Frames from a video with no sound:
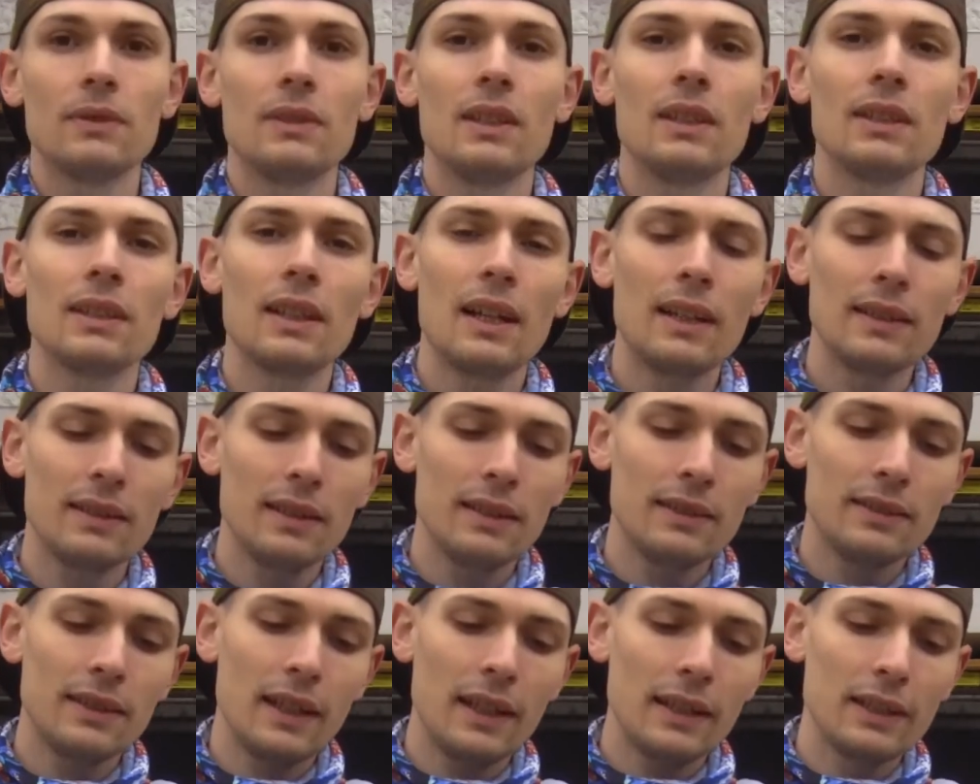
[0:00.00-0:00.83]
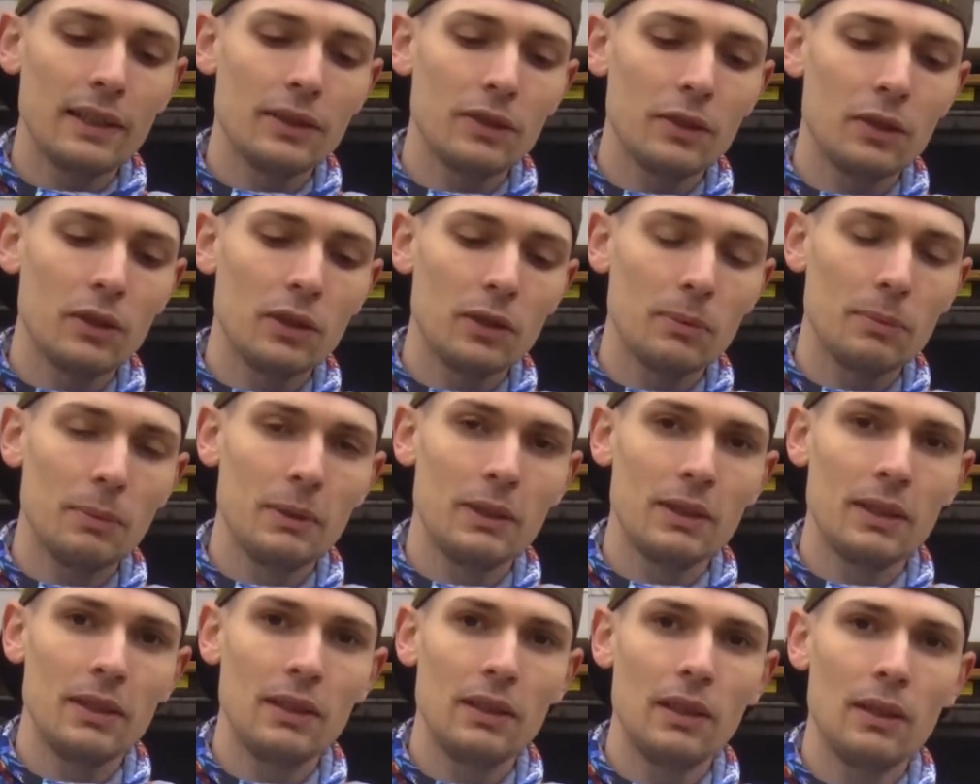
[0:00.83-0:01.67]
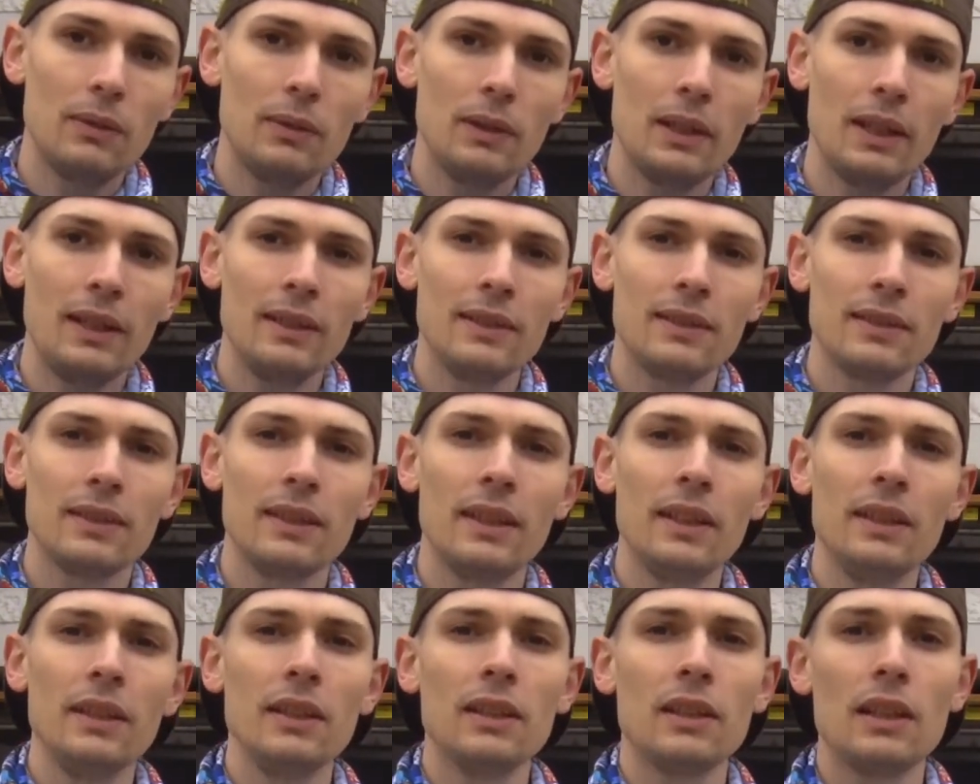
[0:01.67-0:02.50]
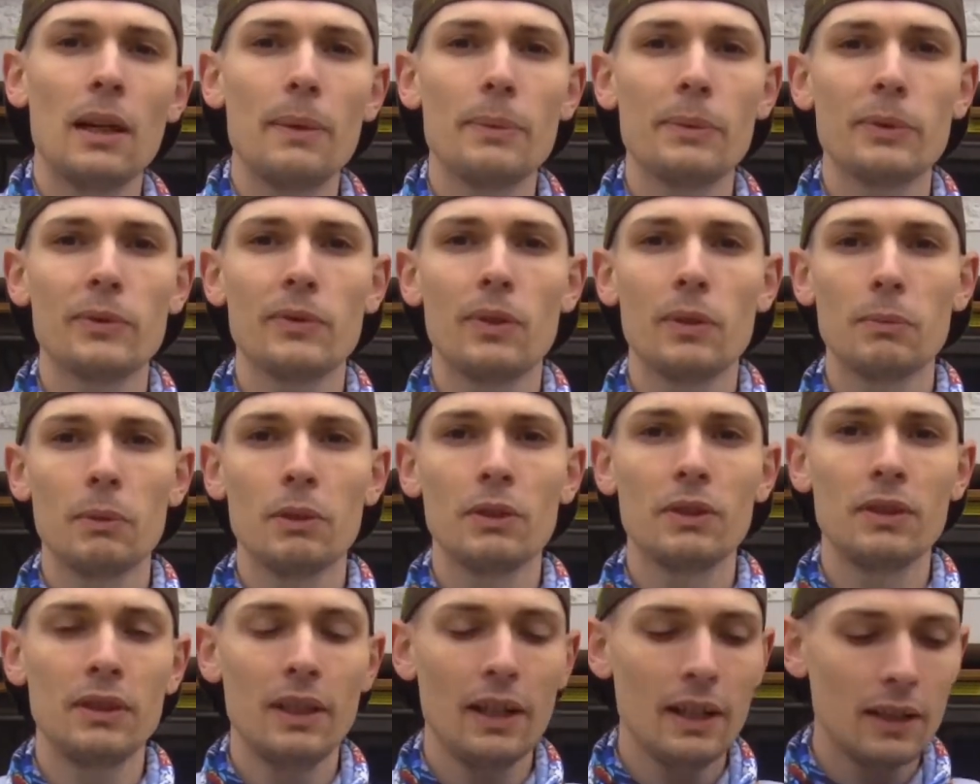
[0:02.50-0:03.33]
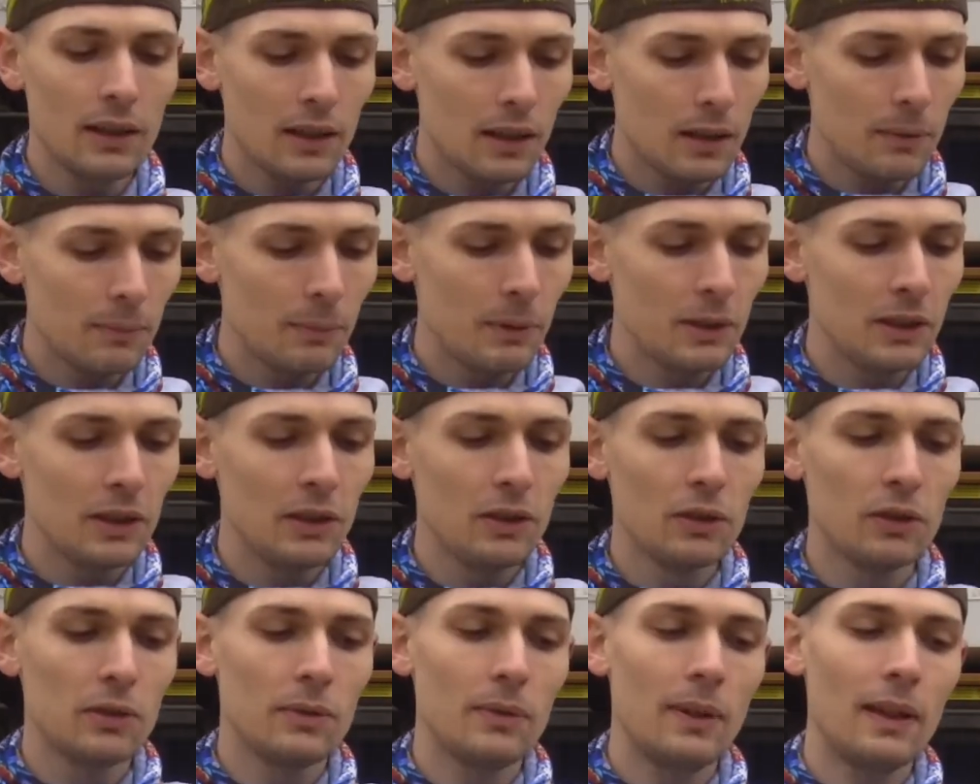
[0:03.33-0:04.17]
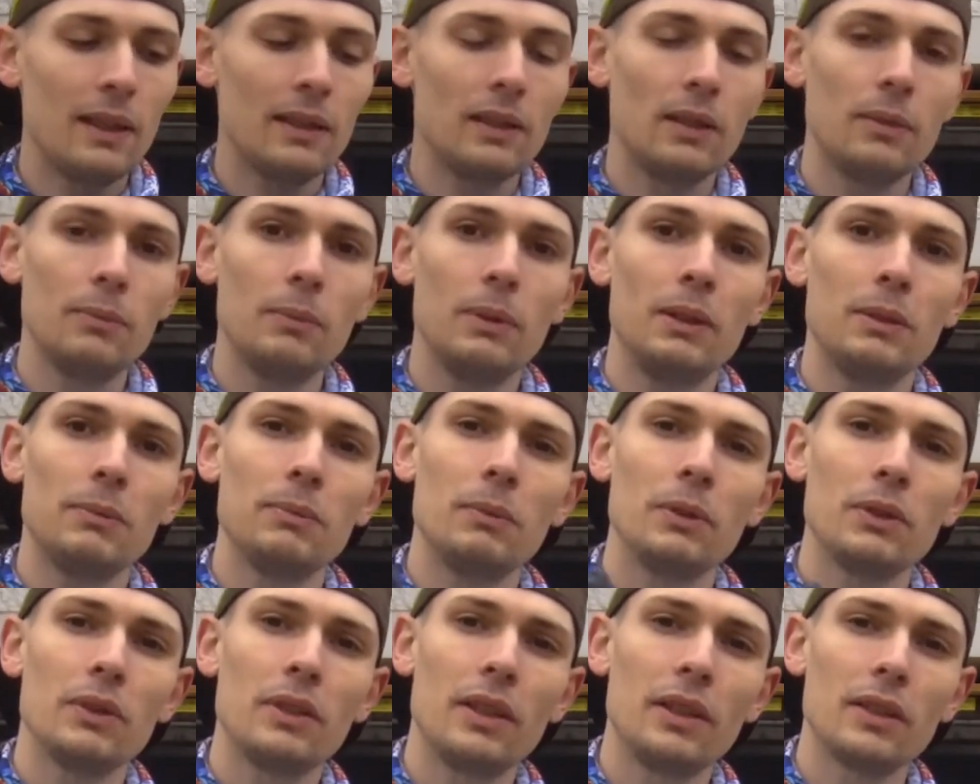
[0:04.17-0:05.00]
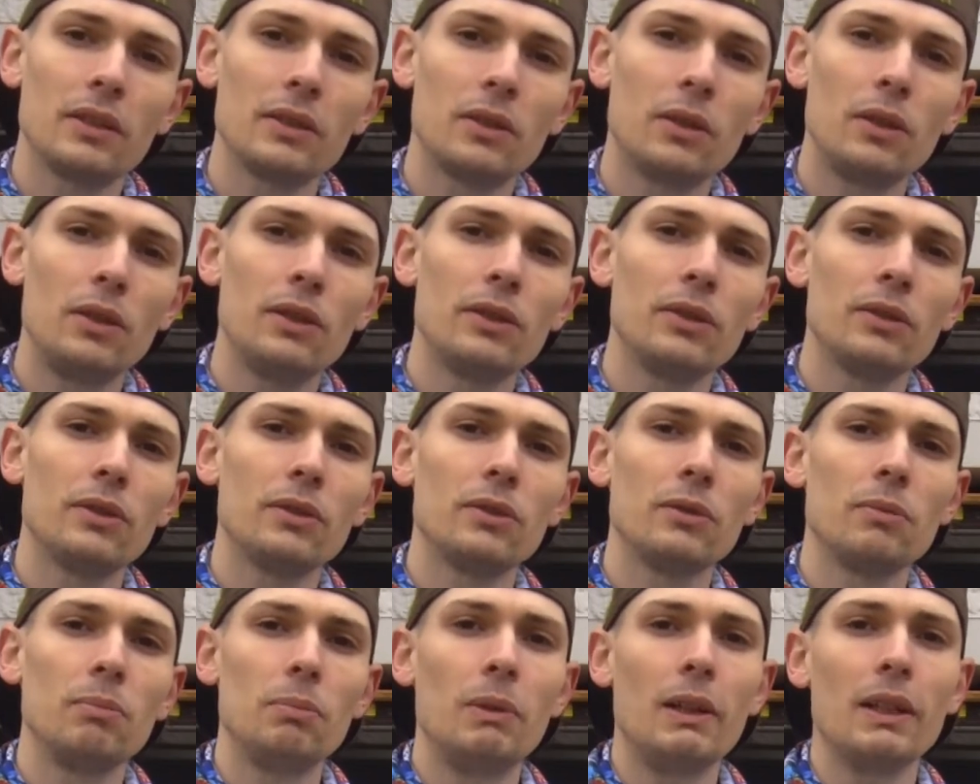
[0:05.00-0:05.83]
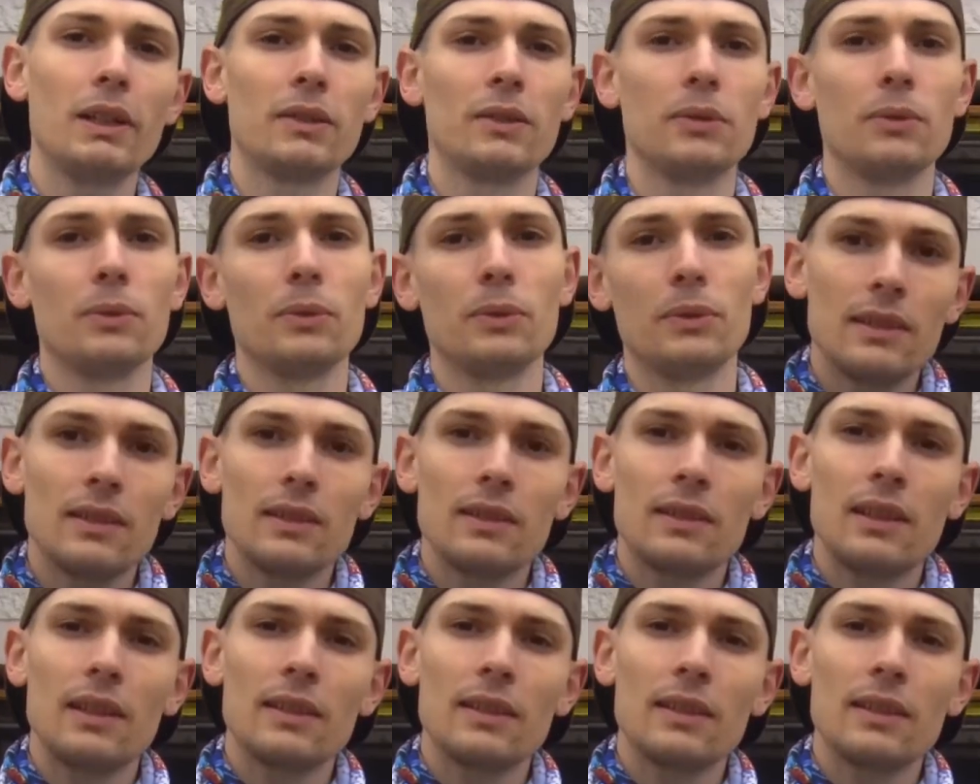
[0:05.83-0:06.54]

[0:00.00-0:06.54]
Das Ganze zeige ich euch mit den Level 1 Skinny Caps von Montana bzw. mit Montana Gold und Black Dosen.